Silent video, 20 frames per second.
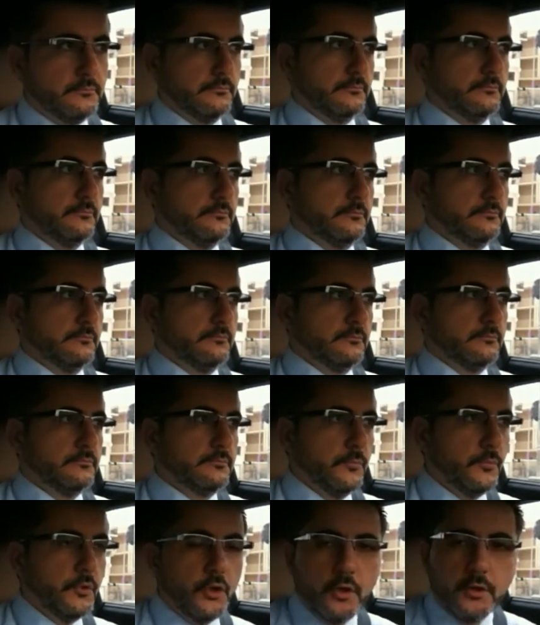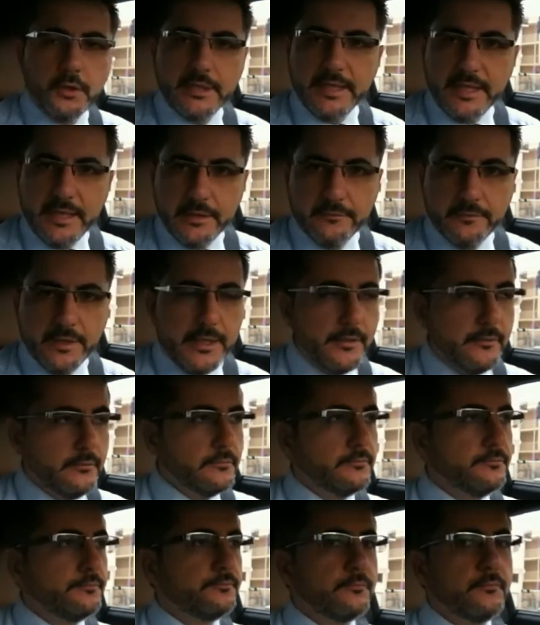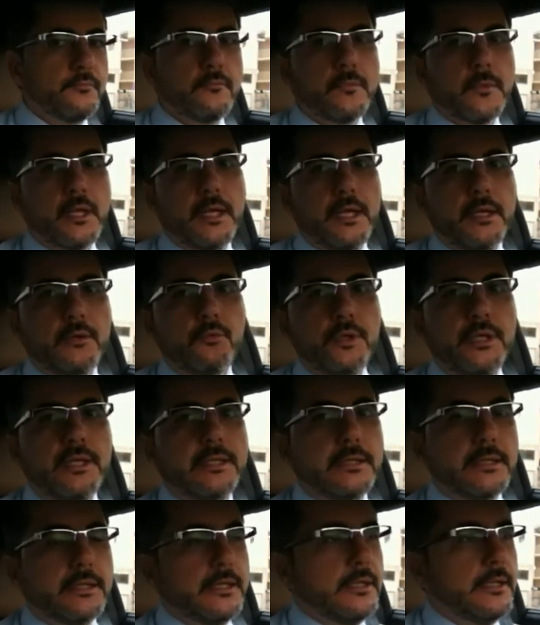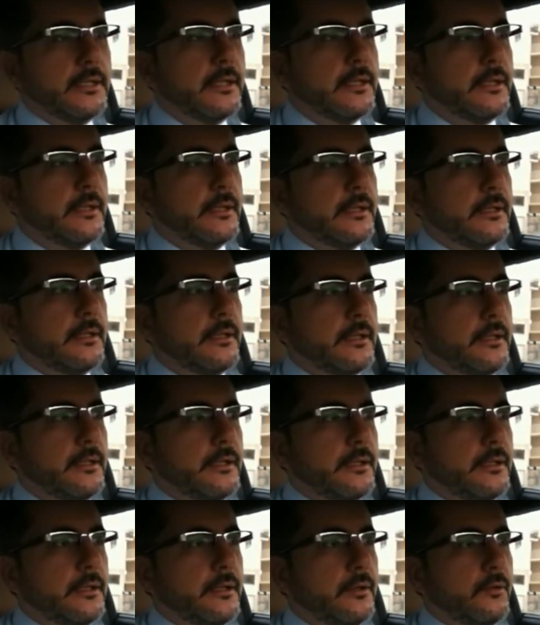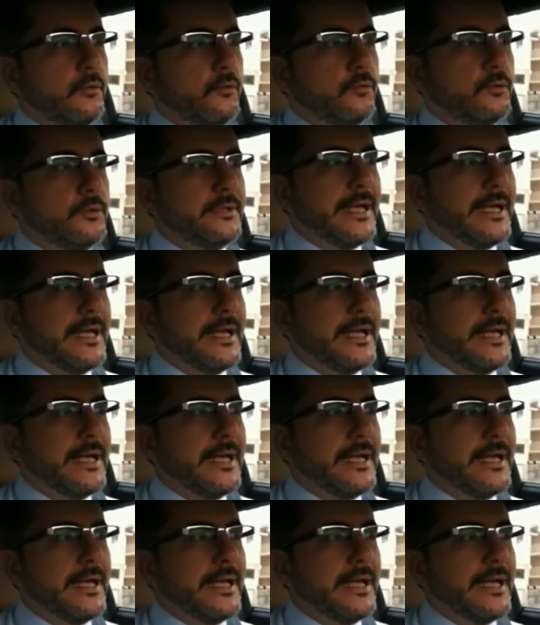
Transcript: mm, non lieve, e quindi eh, un